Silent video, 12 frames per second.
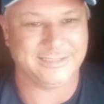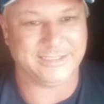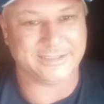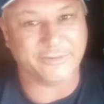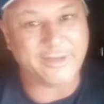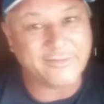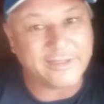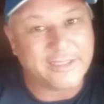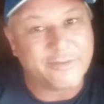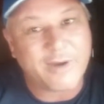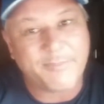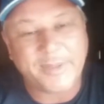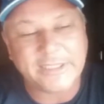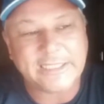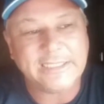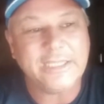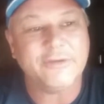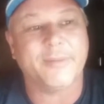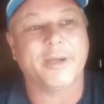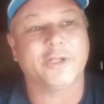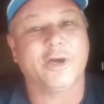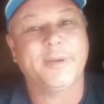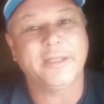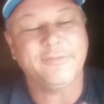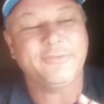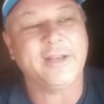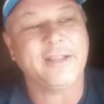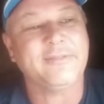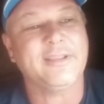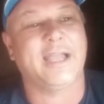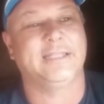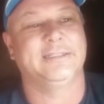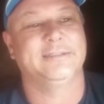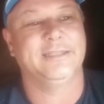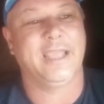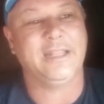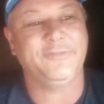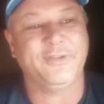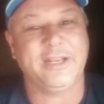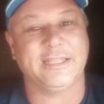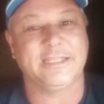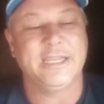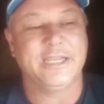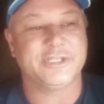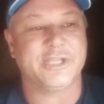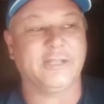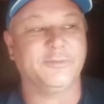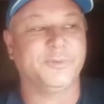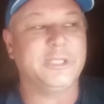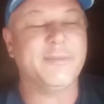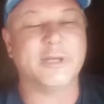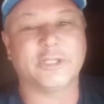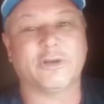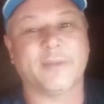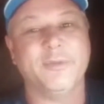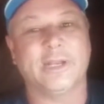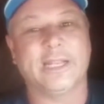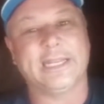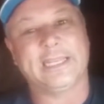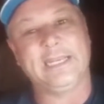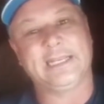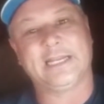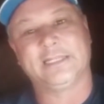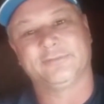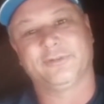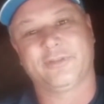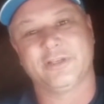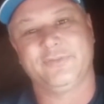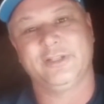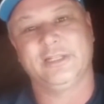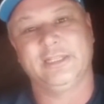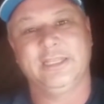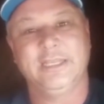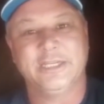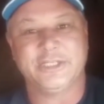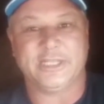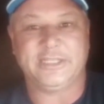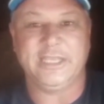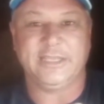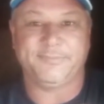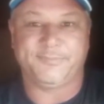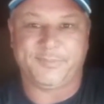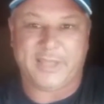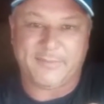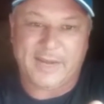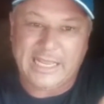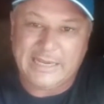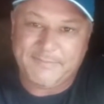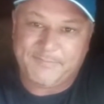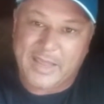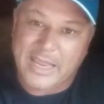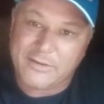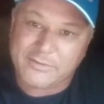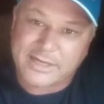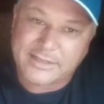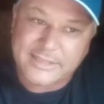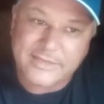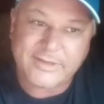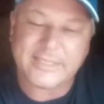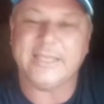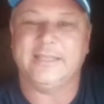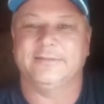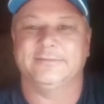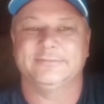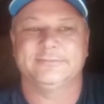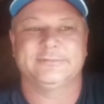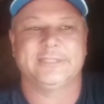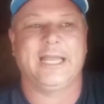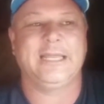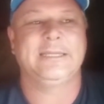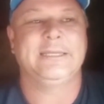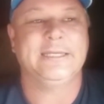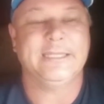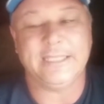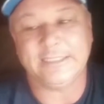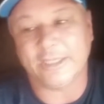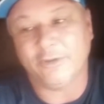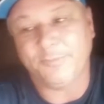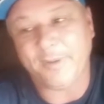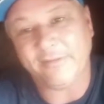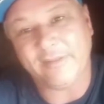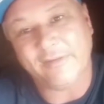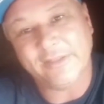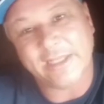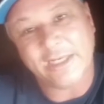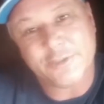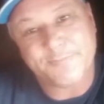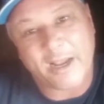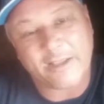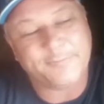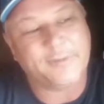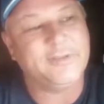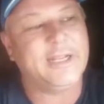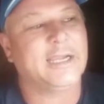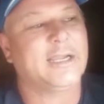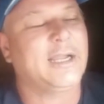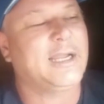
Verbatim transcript: Então, quer dizer, deu um apertadinho, uma é manobra diferenciada. É diferente. Já não podia botar o caminhão lá naquele canto que vocês viram ali. Já tinha que quebrar ele bem no cantinho aqui, tá? Então precisava daquele espaço para virar